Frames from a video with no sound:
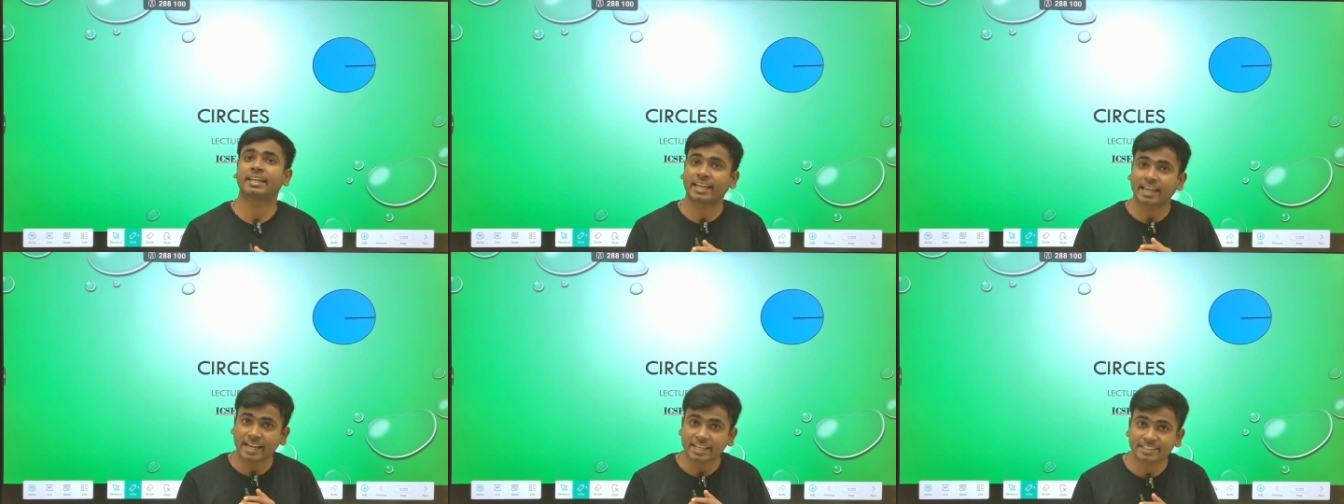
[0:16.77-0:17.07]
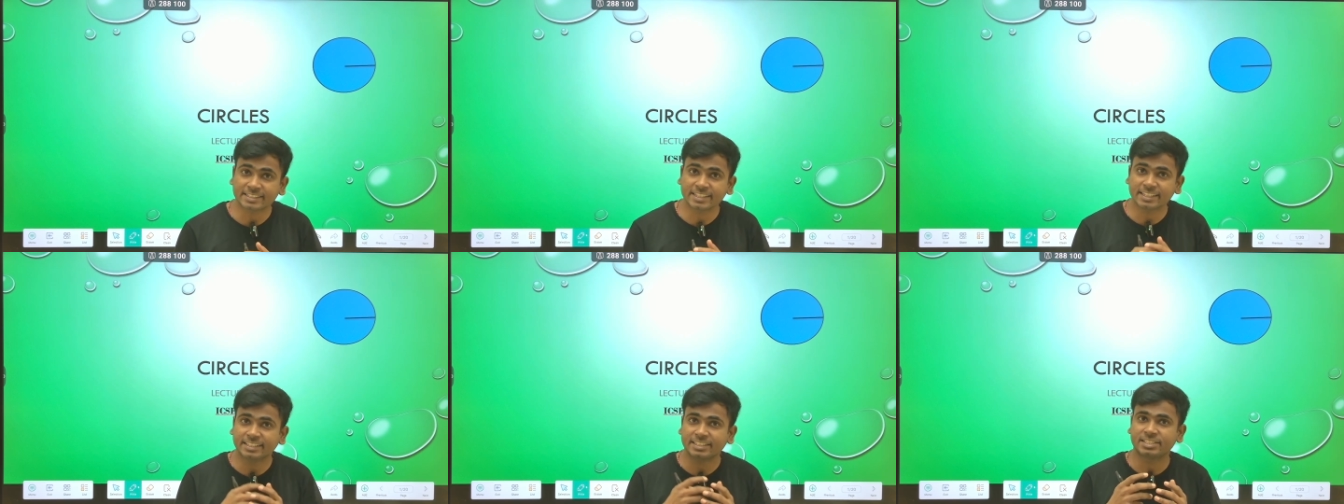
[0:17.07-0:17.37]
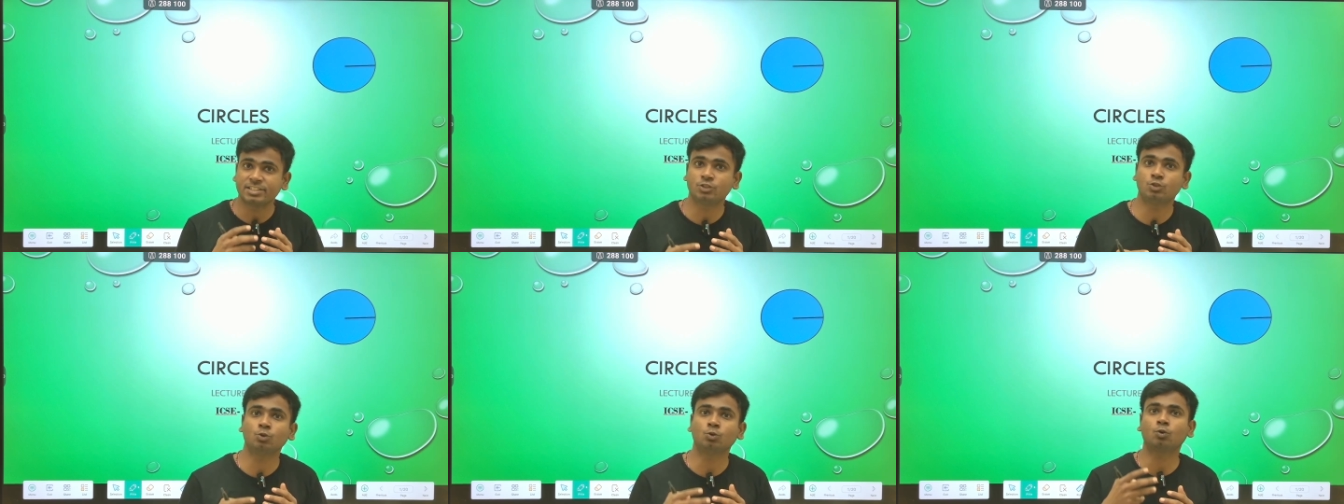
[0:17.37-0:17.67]
कैसे
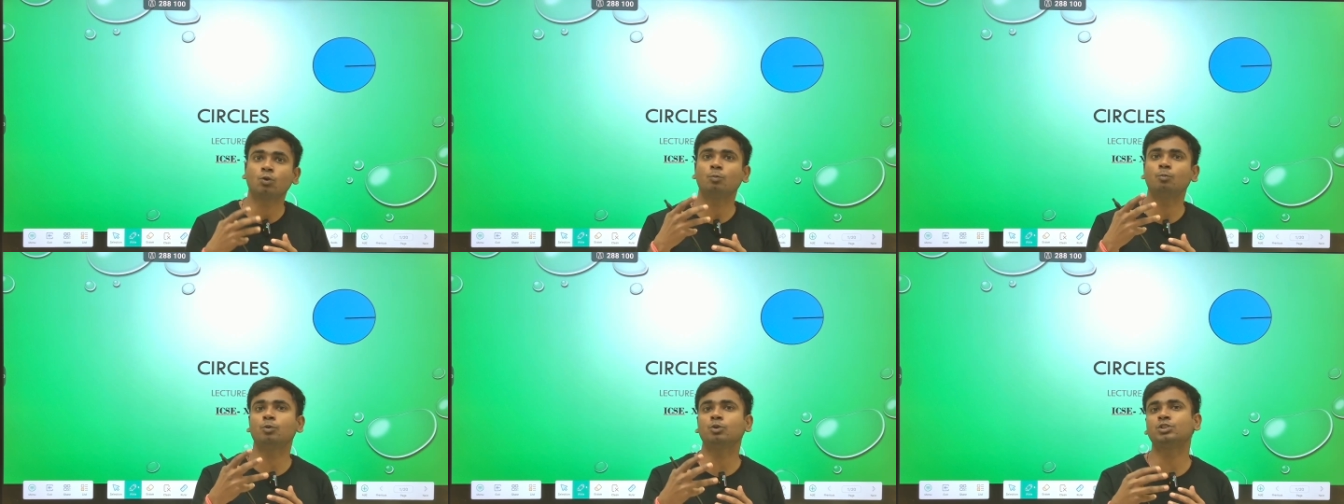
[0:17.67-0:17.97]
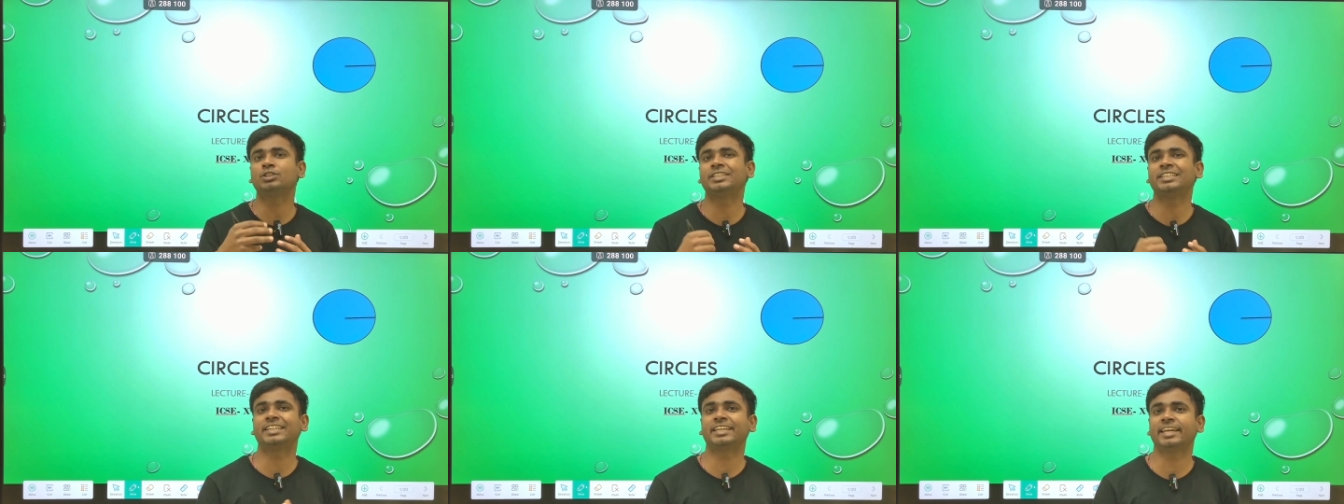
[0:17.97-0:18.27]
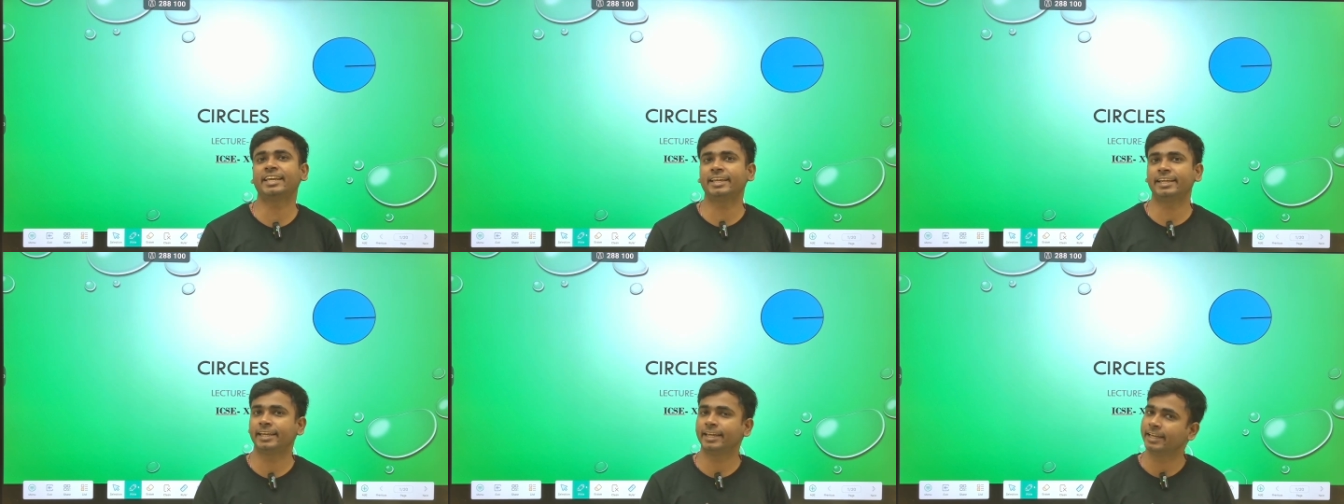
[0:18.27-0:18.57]
चीजों को हम लोग
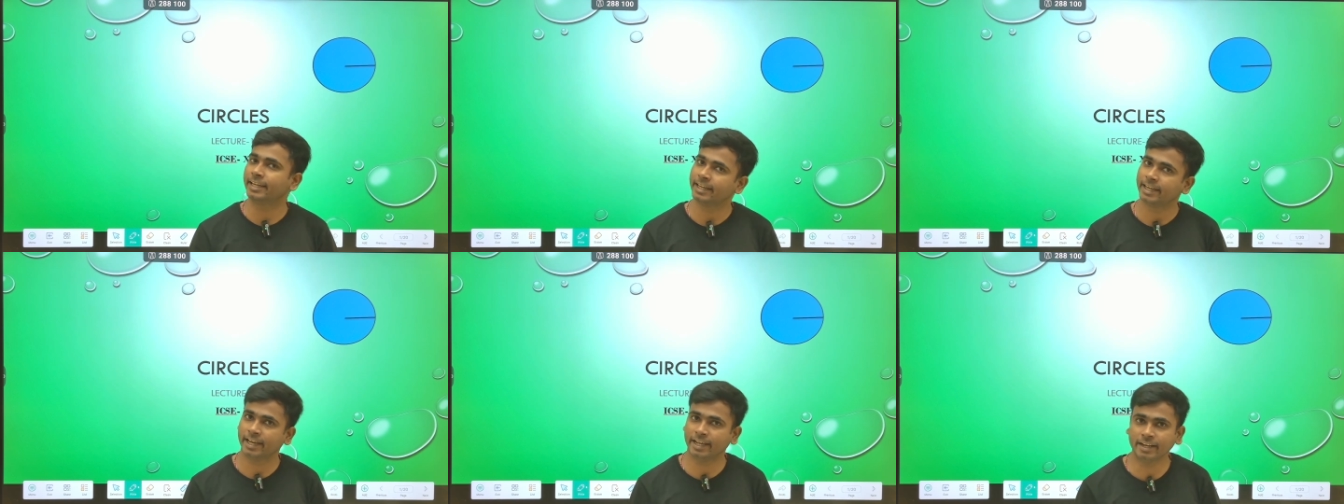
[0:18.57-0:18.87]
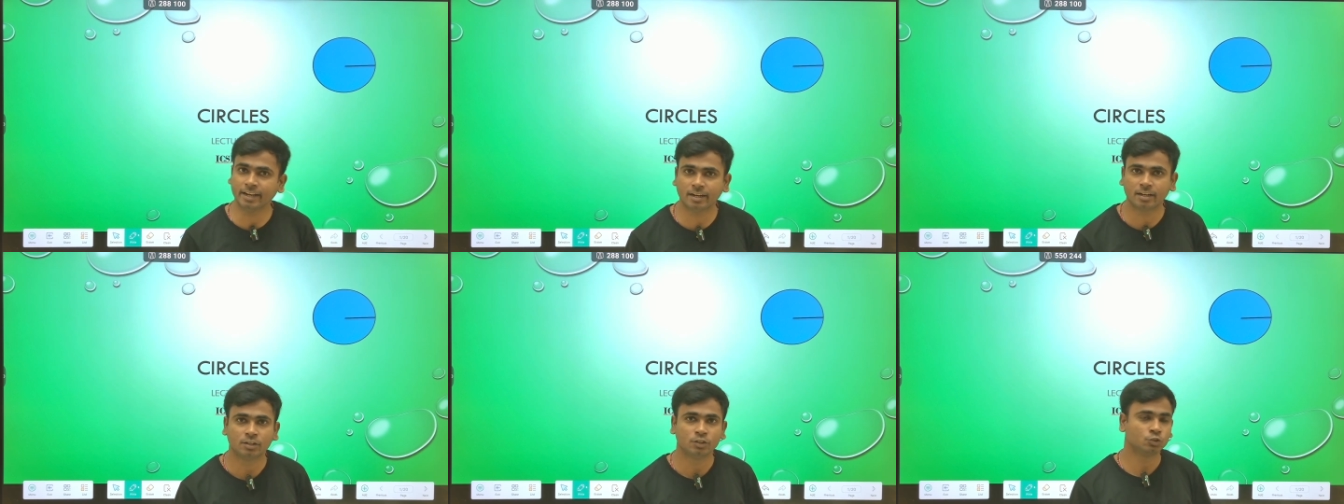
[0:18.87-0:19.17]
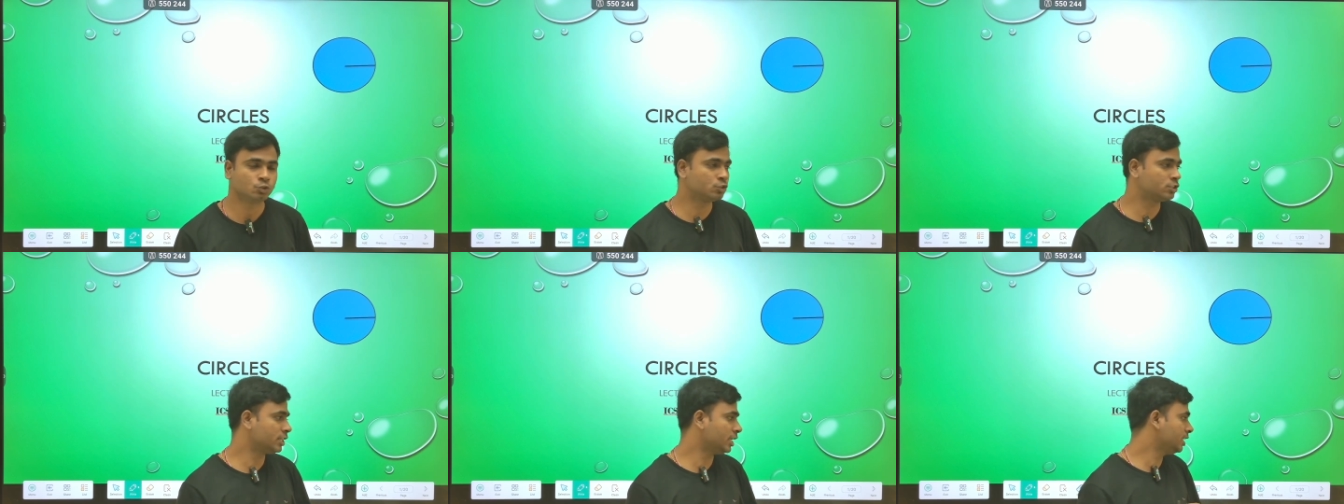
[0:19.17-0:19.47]
सीखेंगे है ना
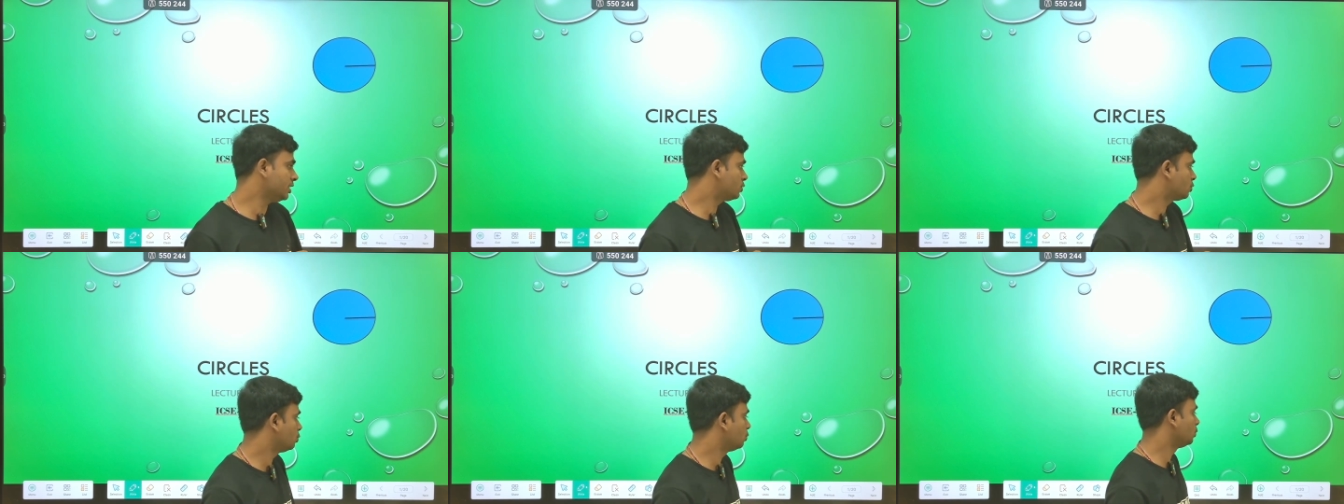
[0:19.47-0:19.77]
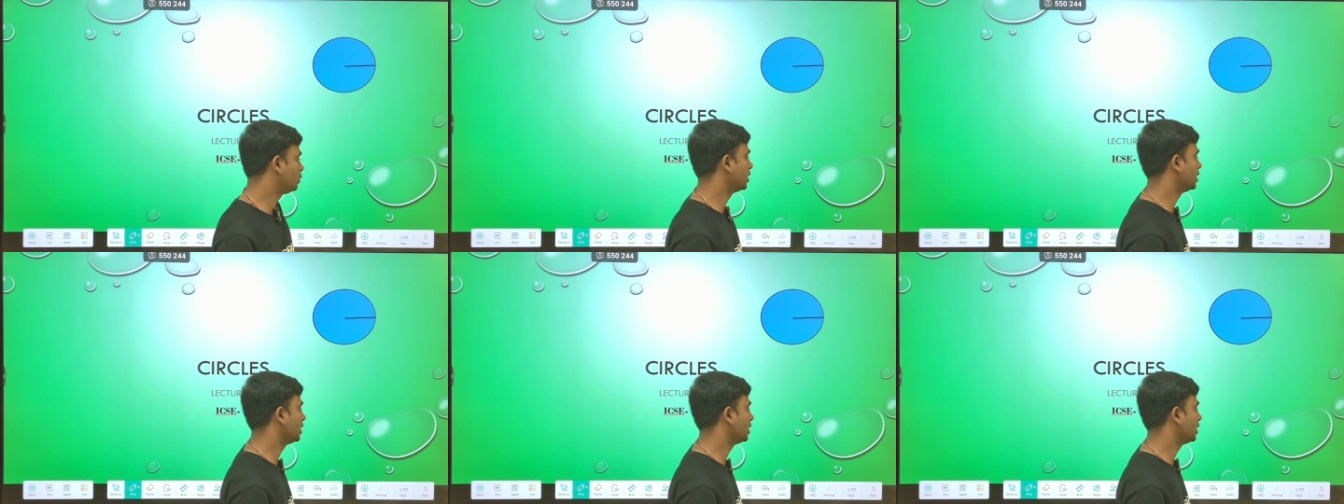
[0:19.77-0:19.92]
तो चलिए शुरू